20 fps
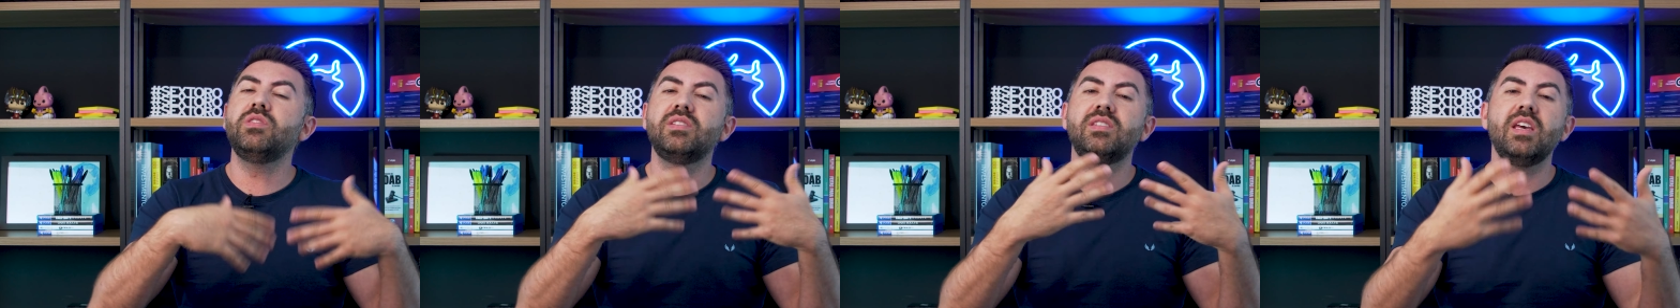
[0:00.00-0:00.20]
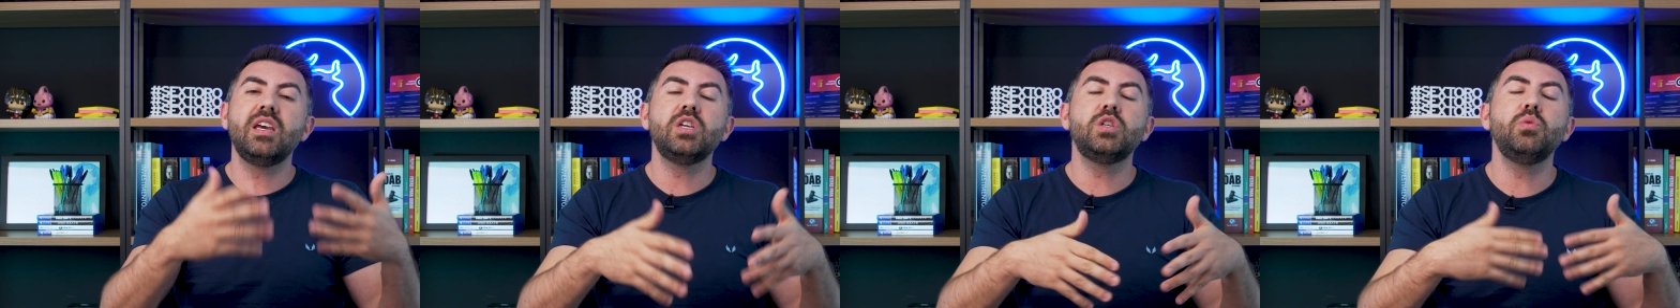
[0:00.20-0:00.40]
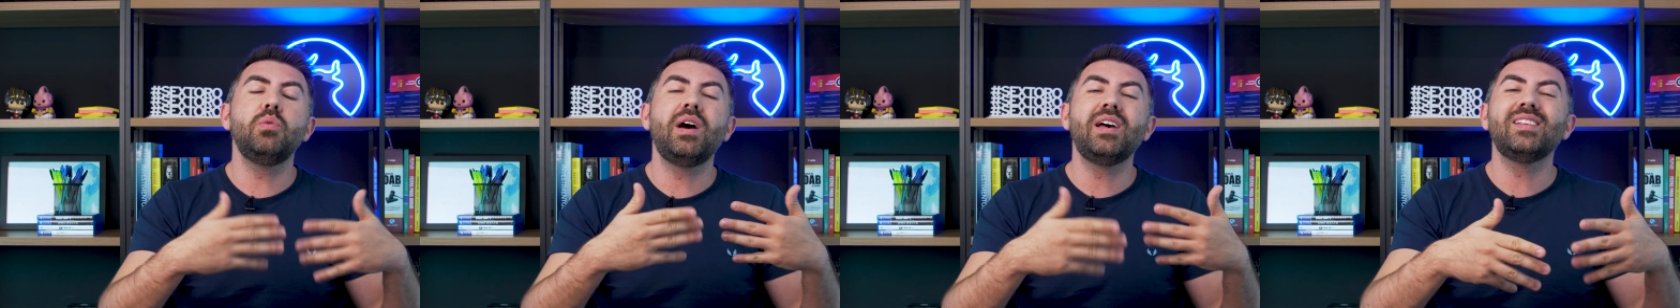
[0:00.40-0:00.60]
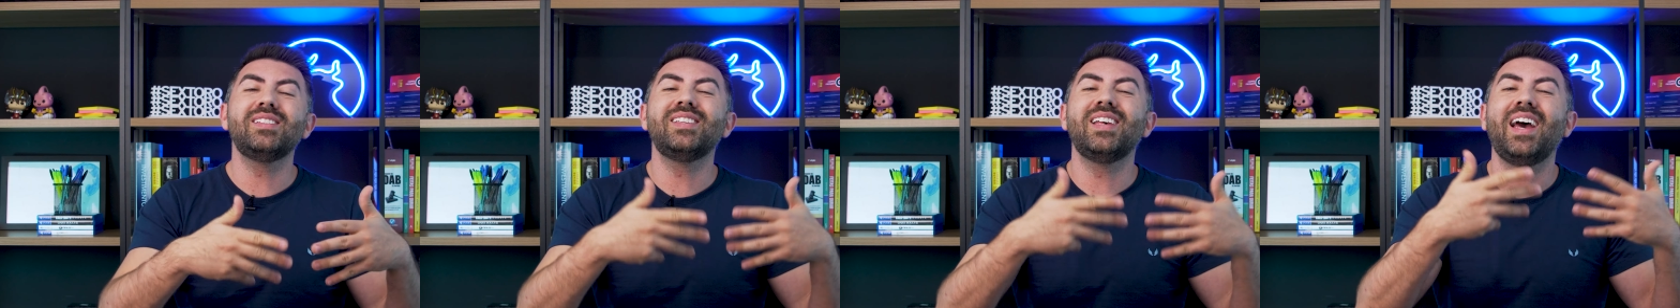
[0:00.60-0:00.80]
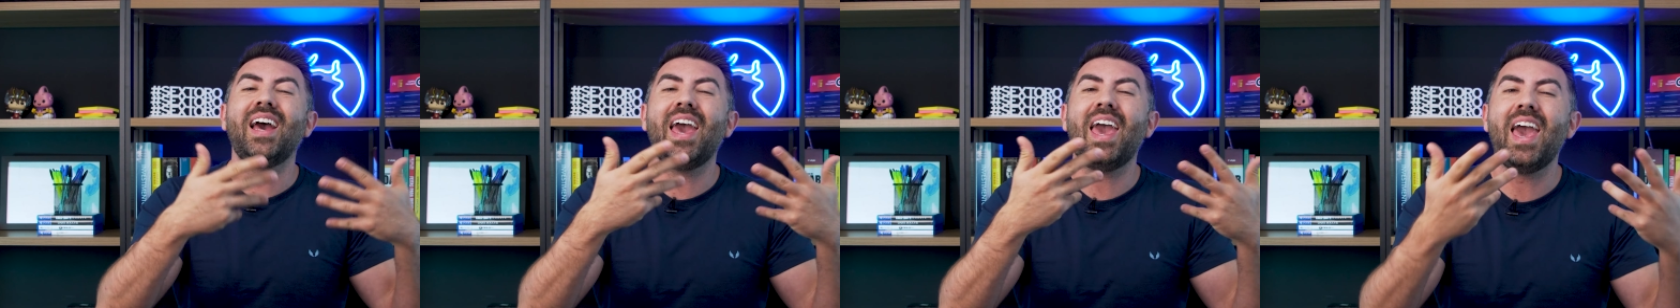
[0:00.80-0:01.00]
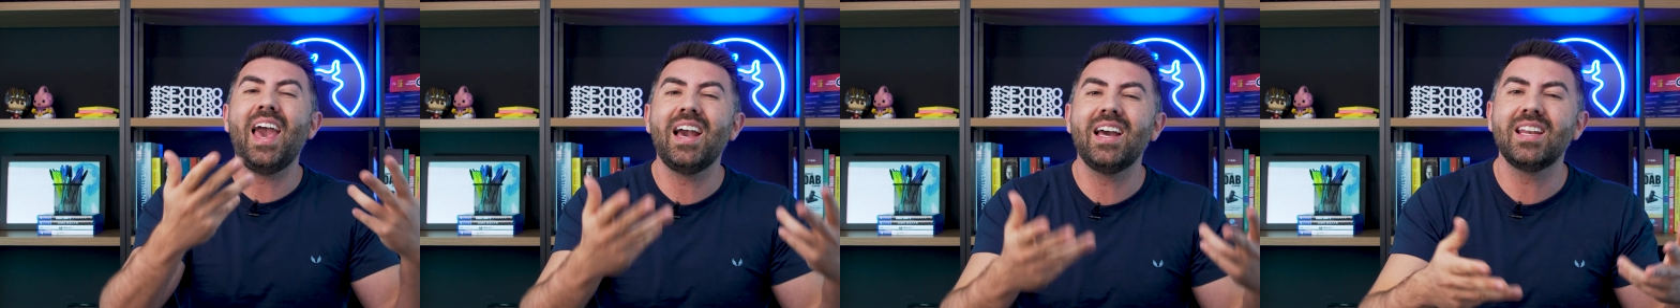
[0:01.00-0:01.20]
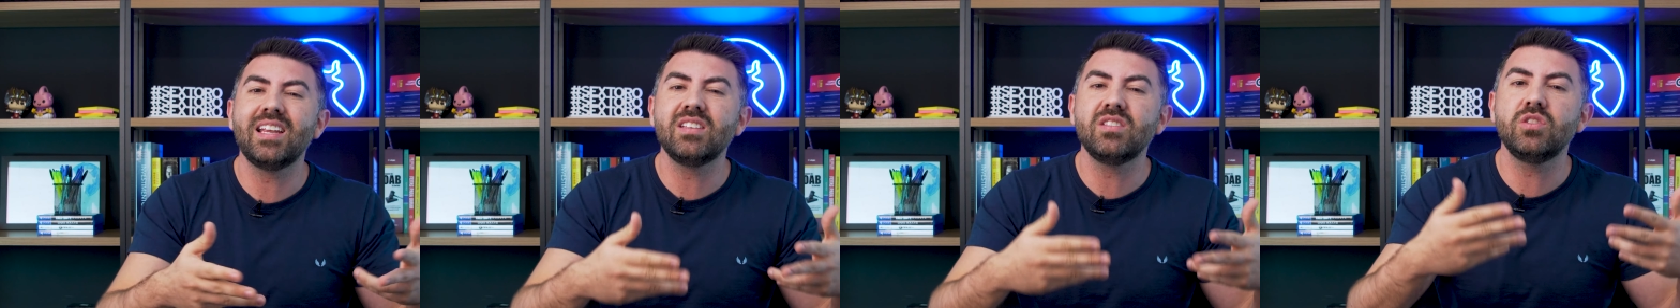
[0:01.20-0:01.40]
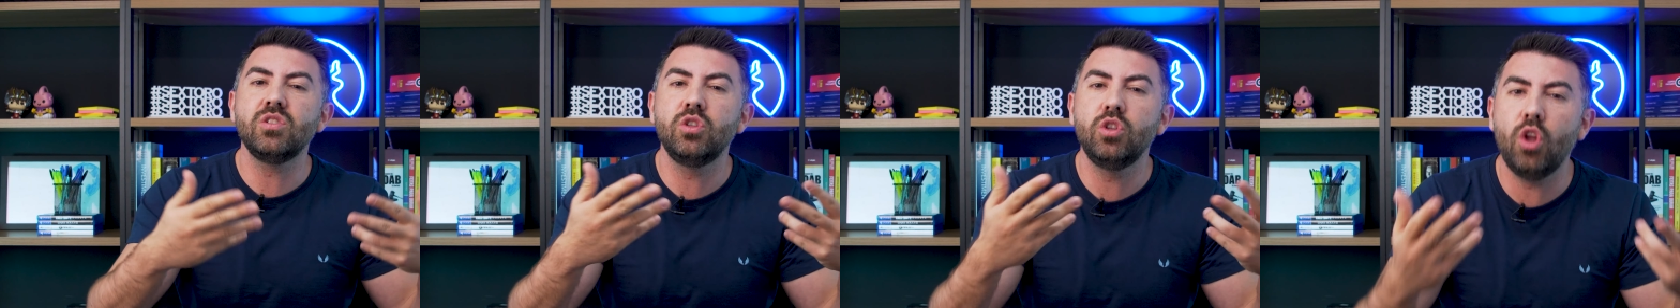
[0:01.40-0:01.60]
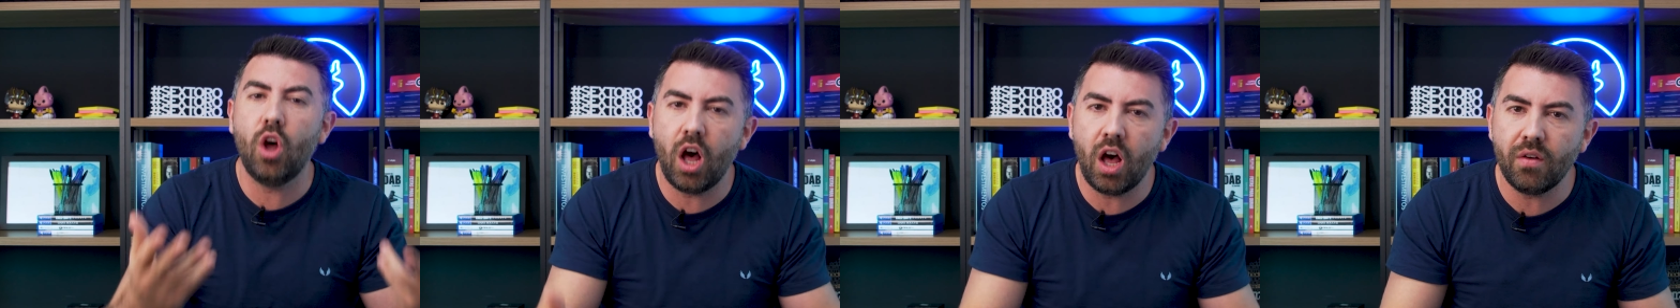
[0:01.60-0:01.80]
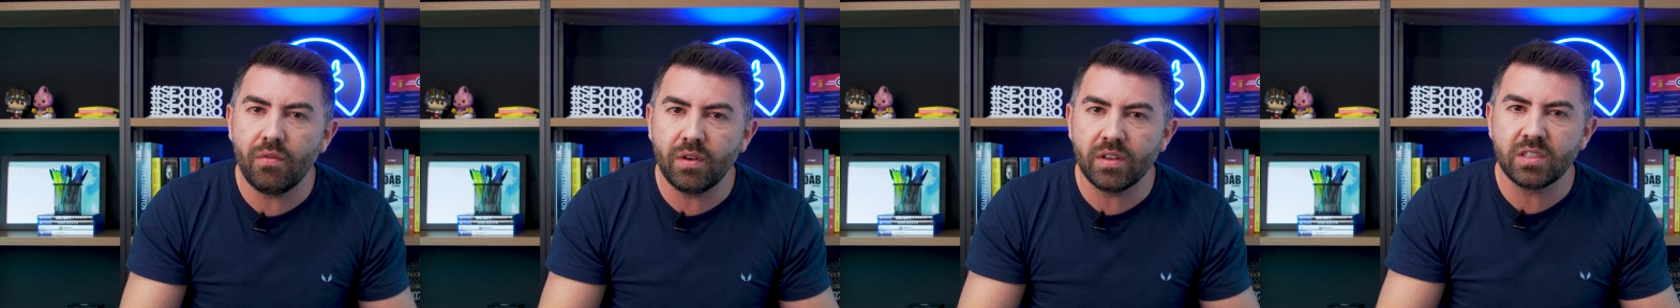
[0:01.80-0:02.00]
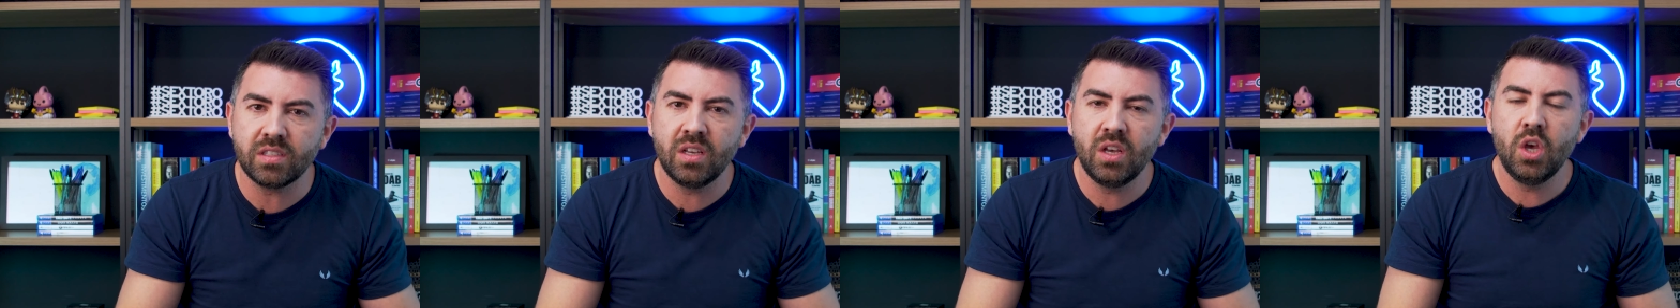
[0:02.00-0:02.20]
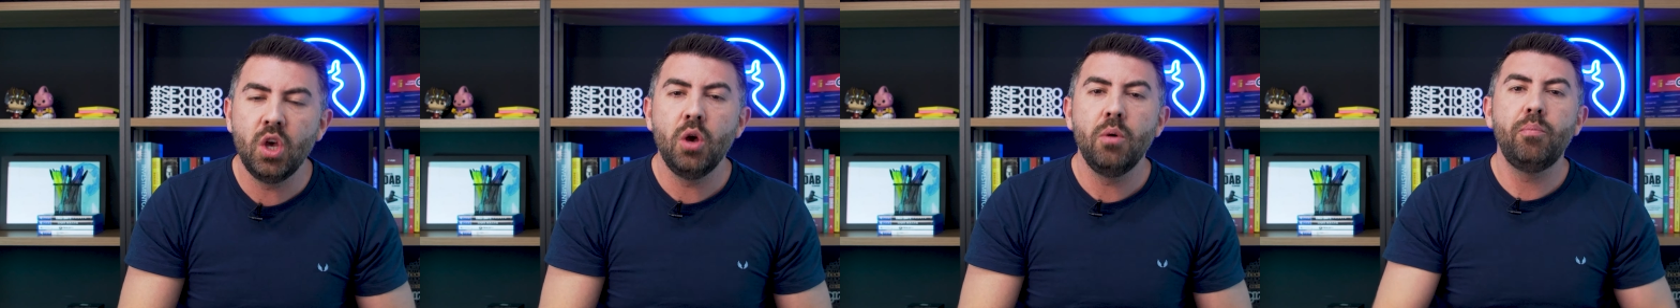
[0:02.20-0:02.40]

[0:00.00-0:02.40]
sejam as regras novas.